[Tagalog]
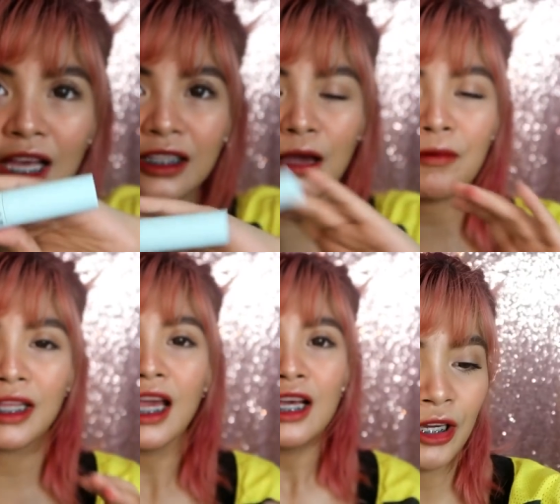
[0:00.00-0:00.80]
lang
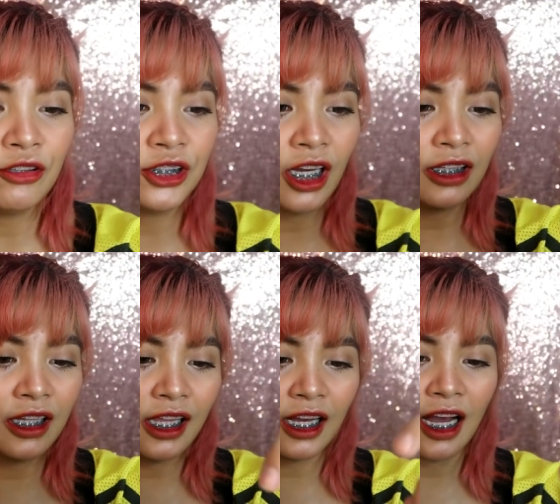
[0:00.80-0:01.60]
naman. Meron siyang
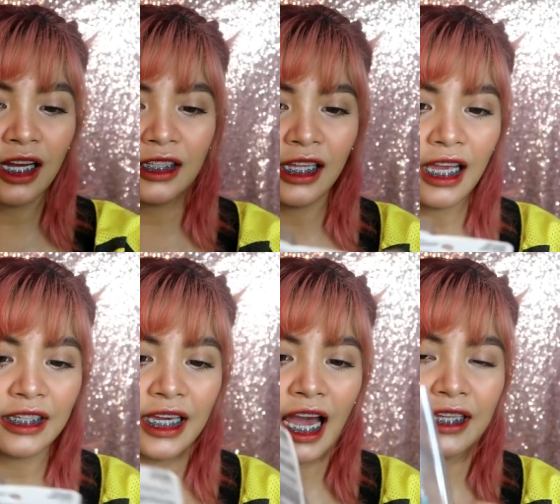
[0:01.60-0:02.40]
talagang
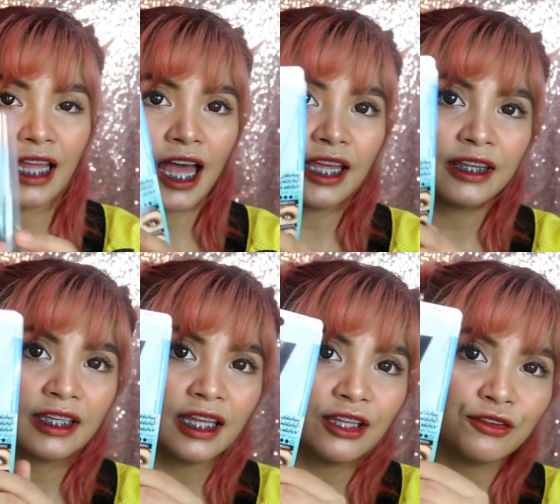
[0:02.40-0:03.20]
lalagyanan.
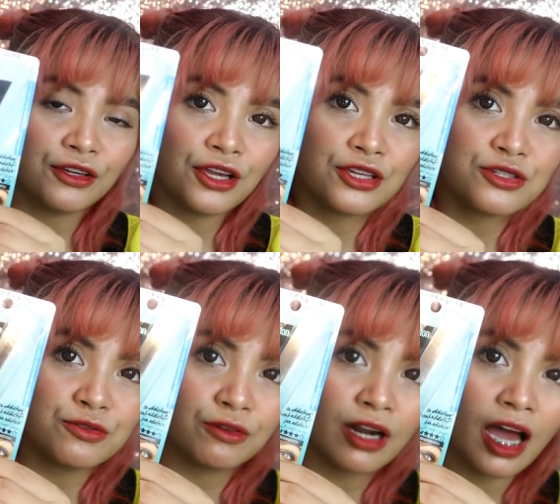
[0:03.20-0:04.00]
Ganito yung
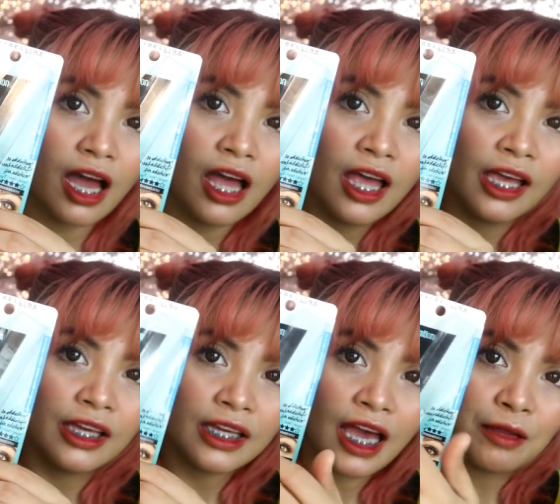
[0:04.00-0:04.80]
itsura.
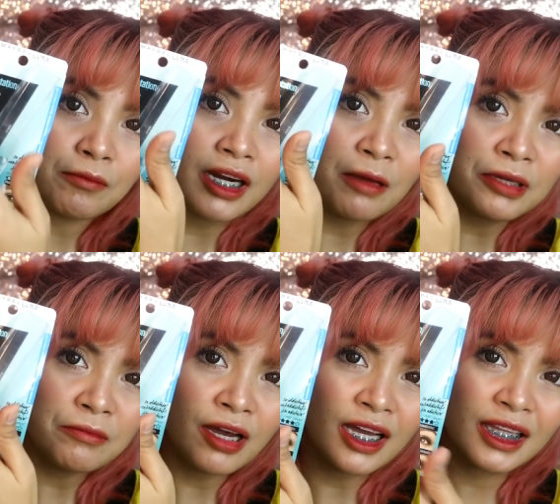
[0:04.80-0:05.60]
Yan,
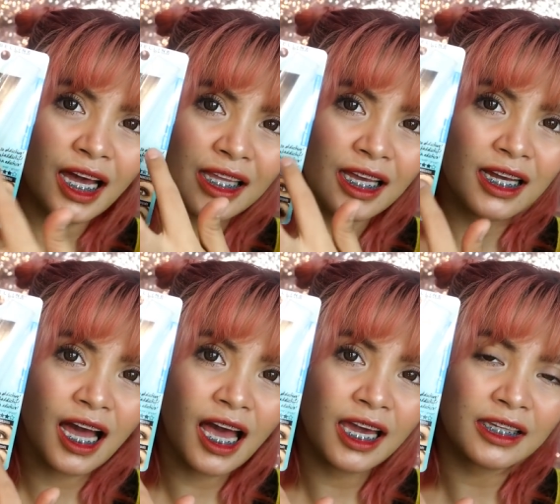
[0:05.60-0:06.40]
maraming mga
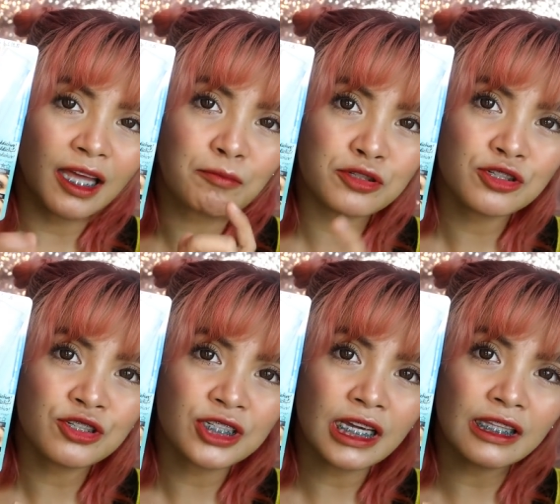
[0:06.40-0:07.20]
nakalagay. Tapos
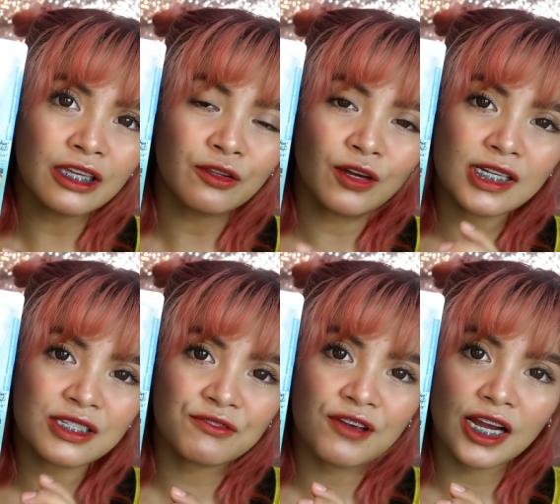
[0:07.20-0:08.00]
yung shade nito
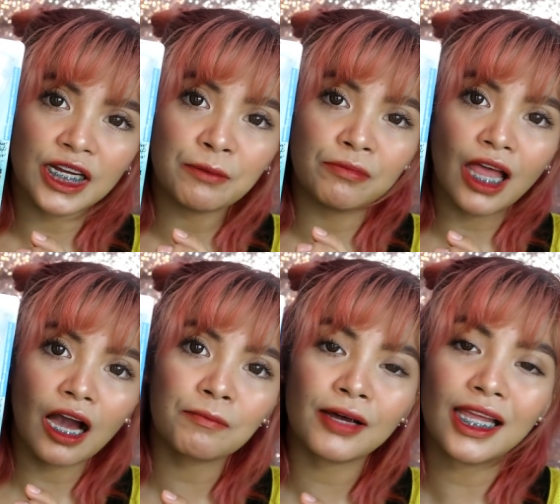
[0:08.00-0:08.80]
is very
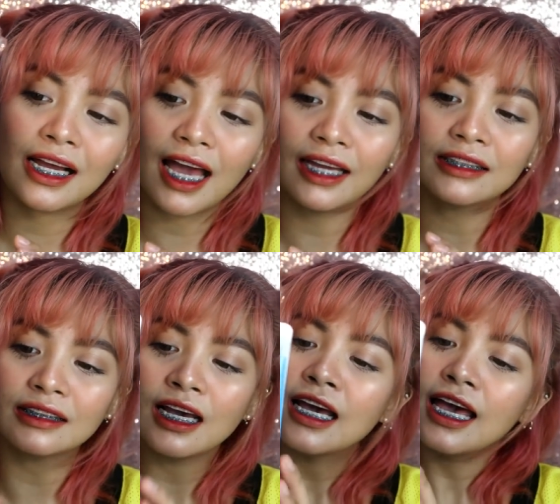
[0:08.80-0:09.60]
black pala guys.
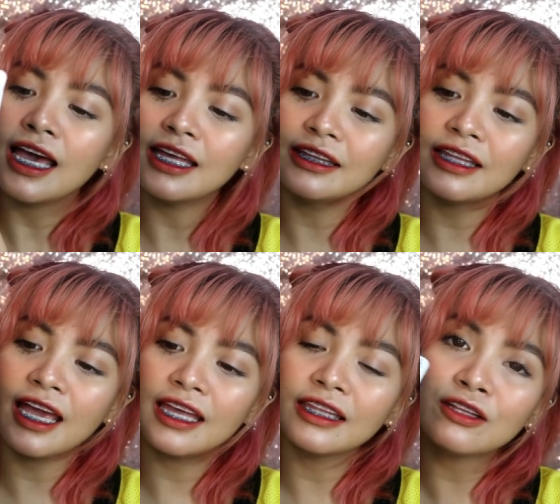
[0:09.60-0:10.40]
And
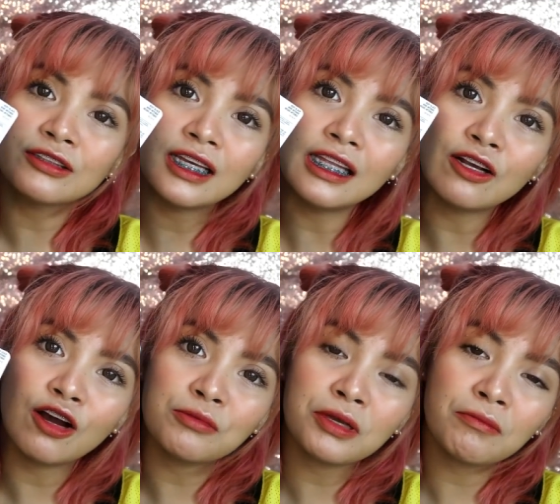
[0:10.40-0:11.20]
then, dito sa
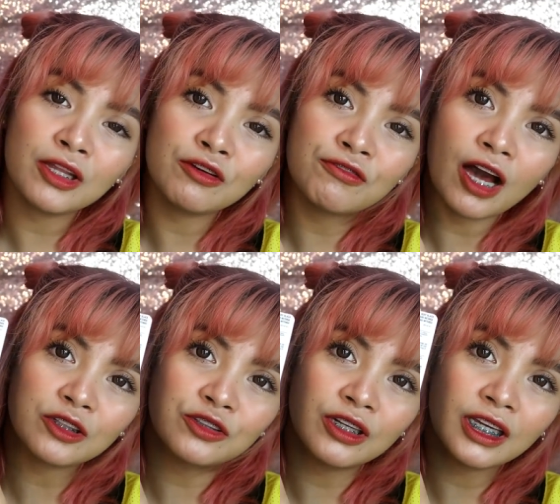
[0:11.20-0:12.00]
likod may
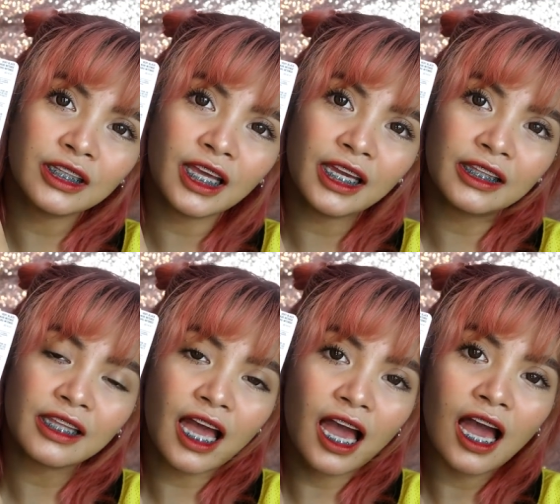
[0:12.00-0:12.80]
manufacturing date
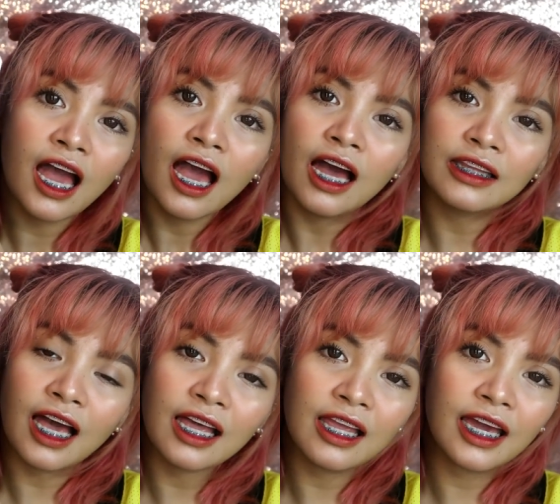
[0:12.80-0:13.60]
na
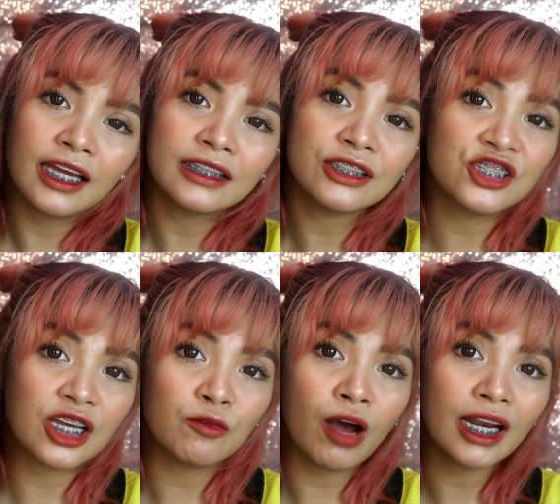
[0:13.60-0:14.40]
nakalagay is
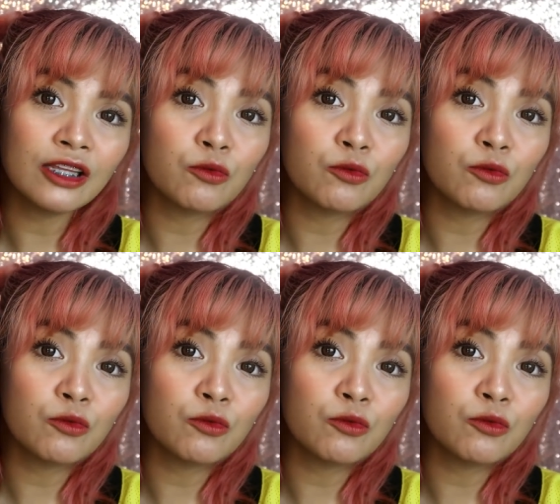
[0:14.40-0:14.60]
January